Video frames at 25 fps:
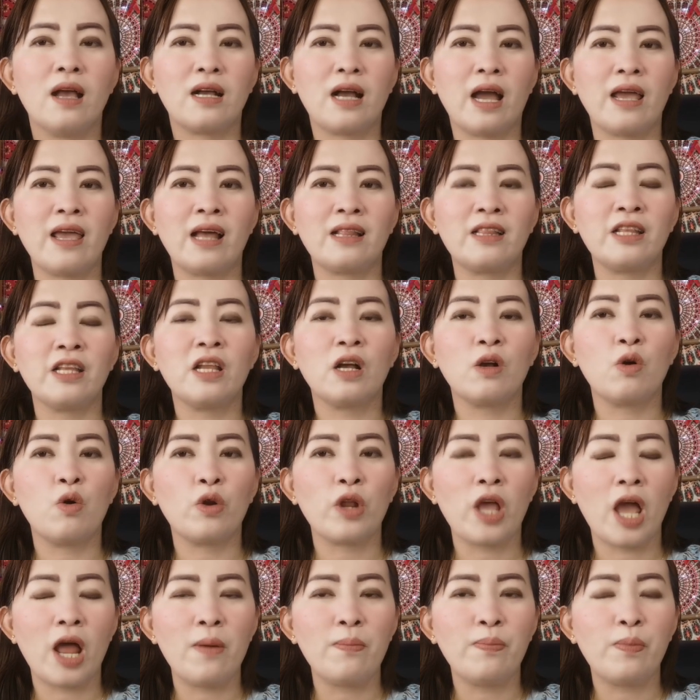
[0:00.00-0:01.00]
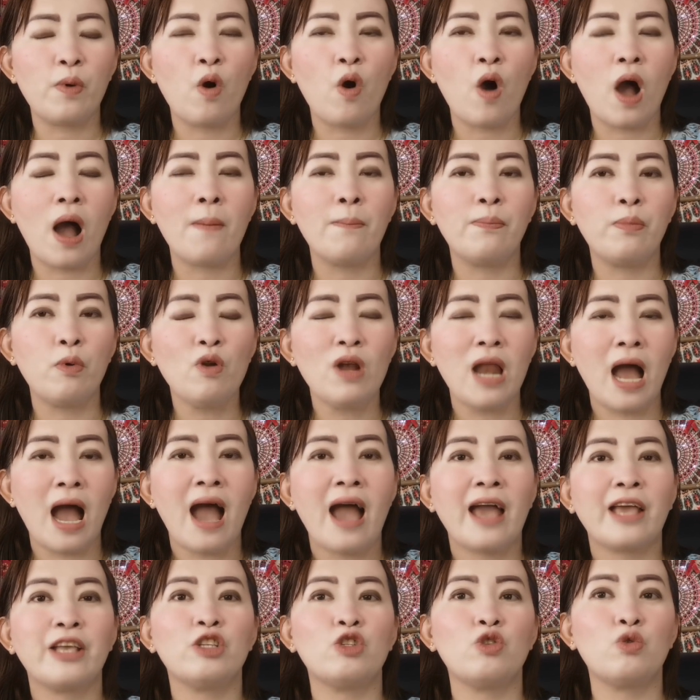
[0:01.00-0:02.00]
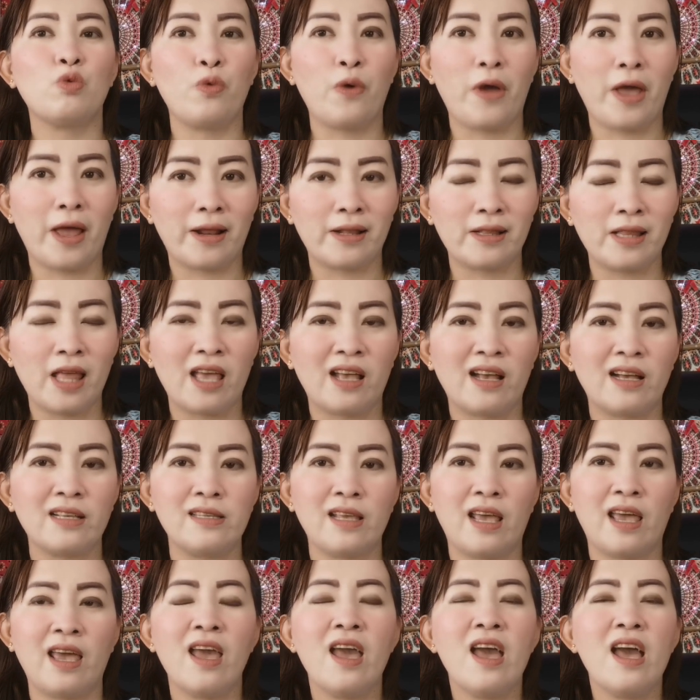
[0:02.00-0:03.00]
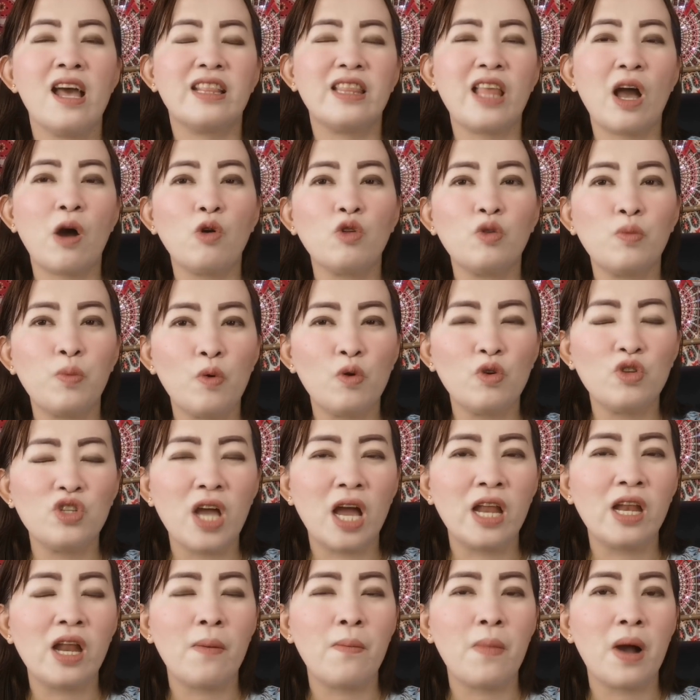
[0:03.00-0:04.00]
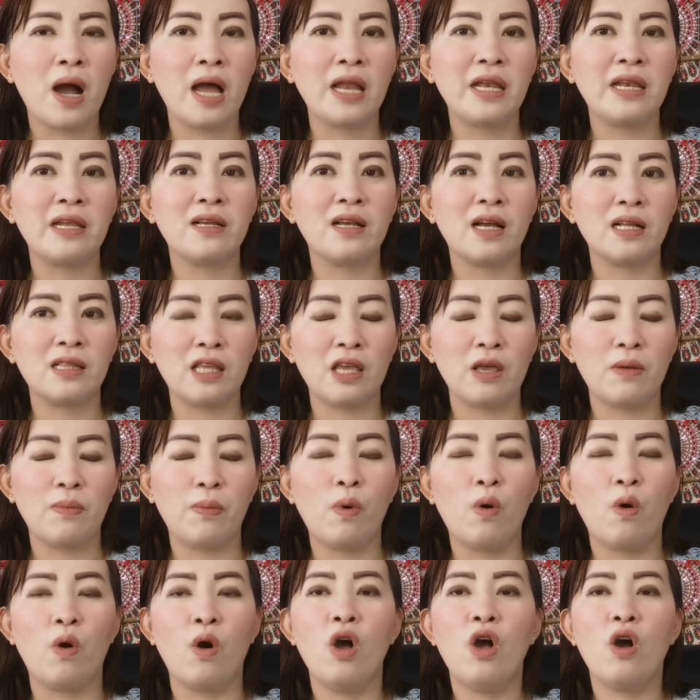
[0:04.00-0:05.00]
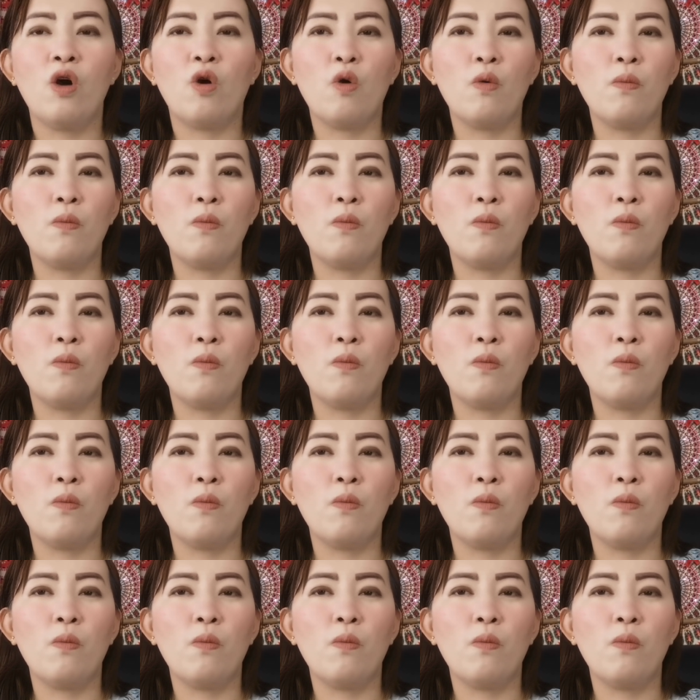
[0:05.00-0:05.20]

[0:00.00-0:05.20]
Kaya tinagurian po ang pula ay swerte kasi takot po dyan ang mga negatibo.